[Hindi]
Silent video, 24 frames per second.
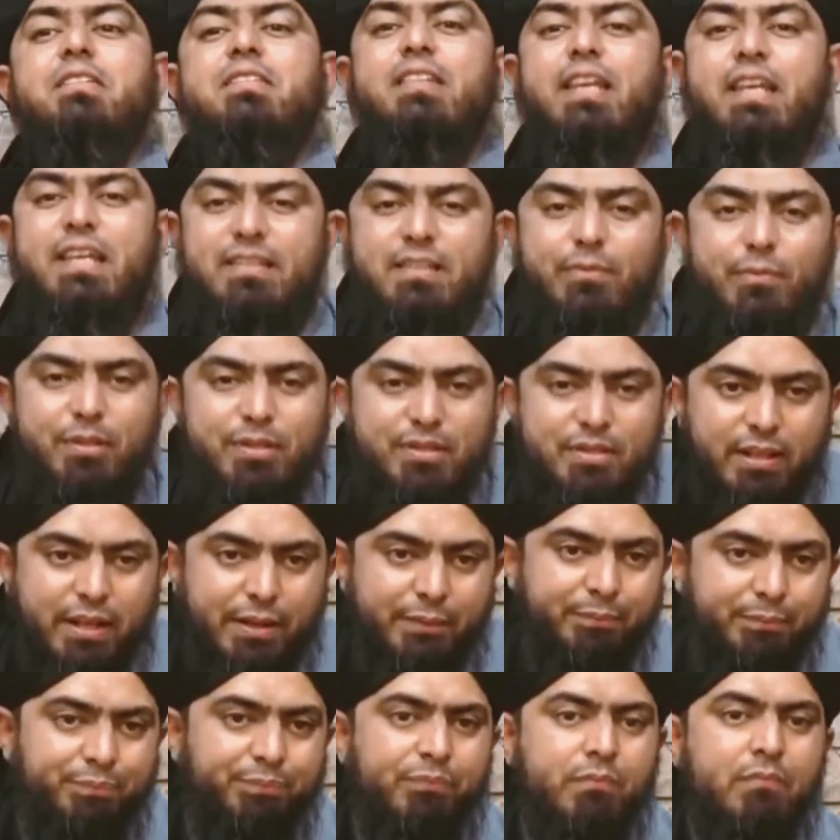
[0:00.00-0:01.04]
सही समझते
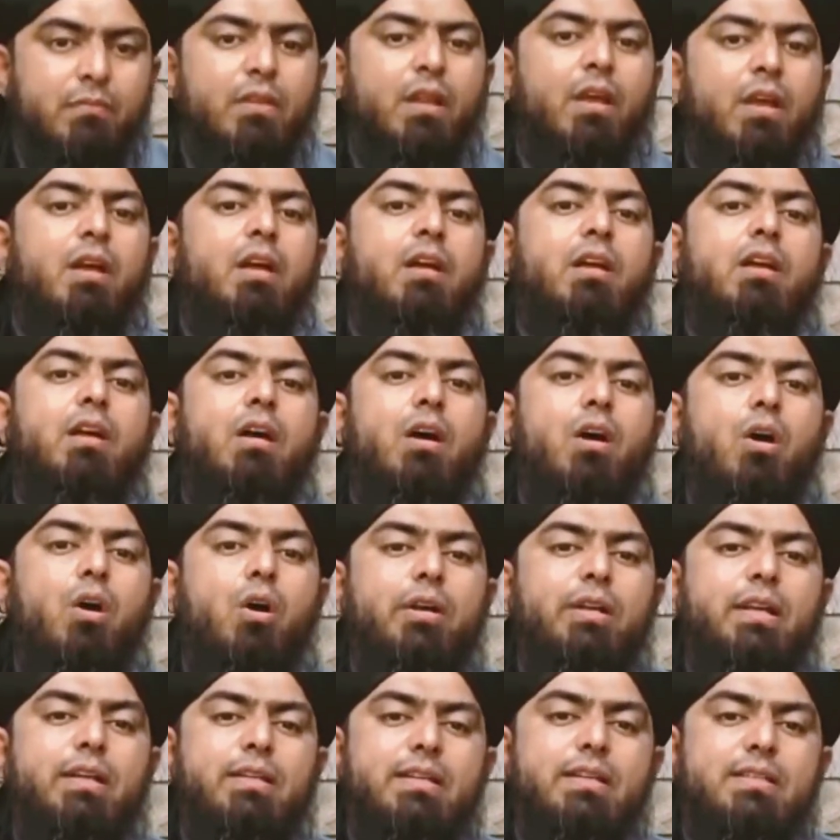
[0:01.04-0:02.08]
हैं
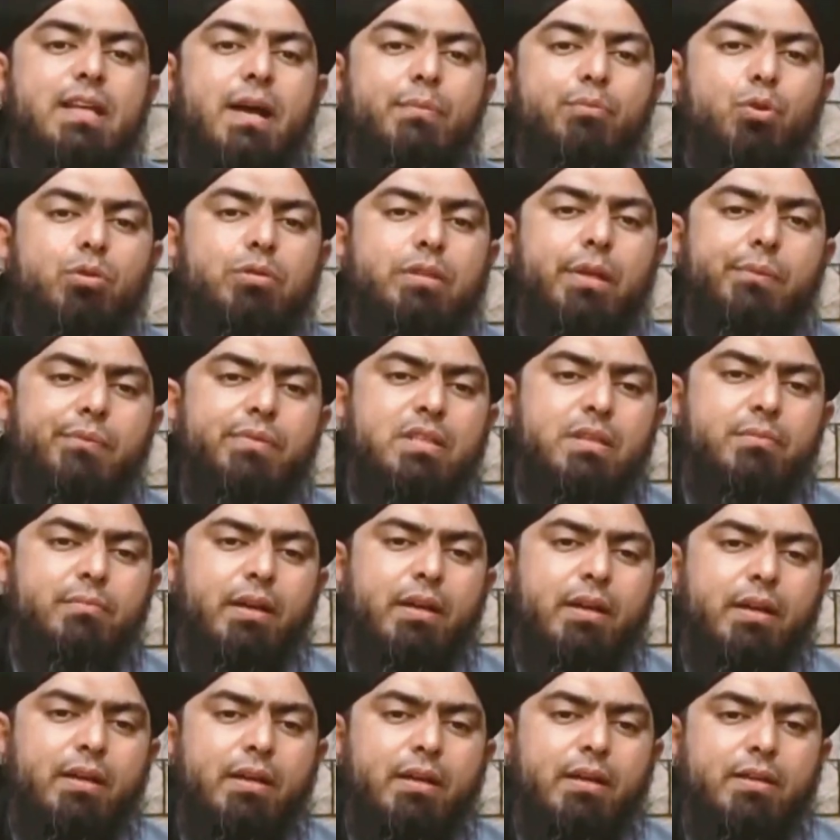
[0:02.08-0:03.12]
और ये हदीस आपको तिरमजी
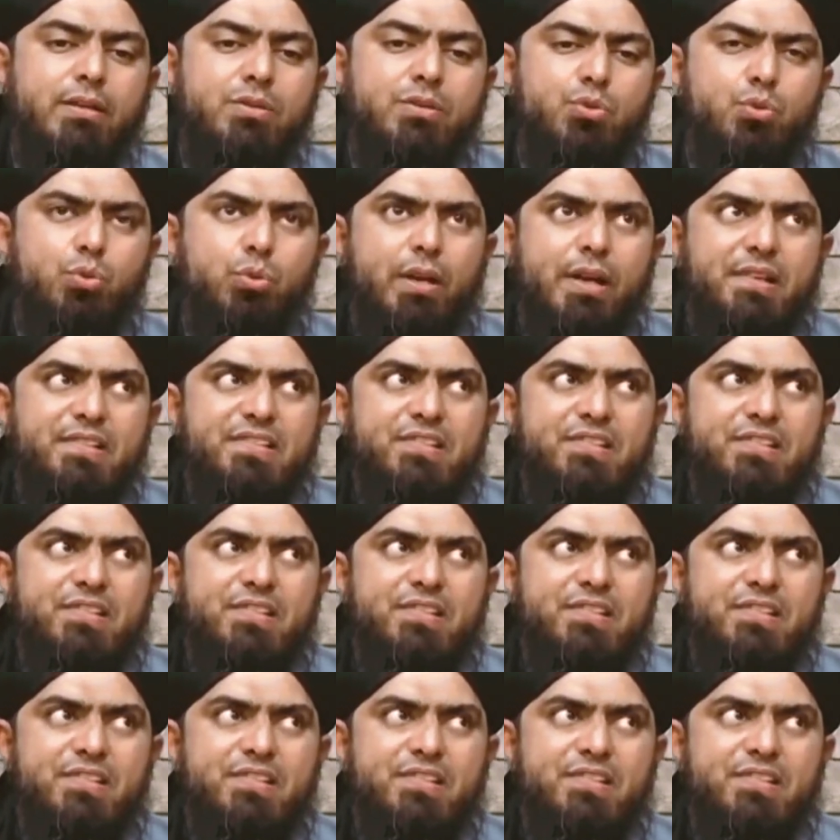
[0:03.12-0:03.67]
में सूर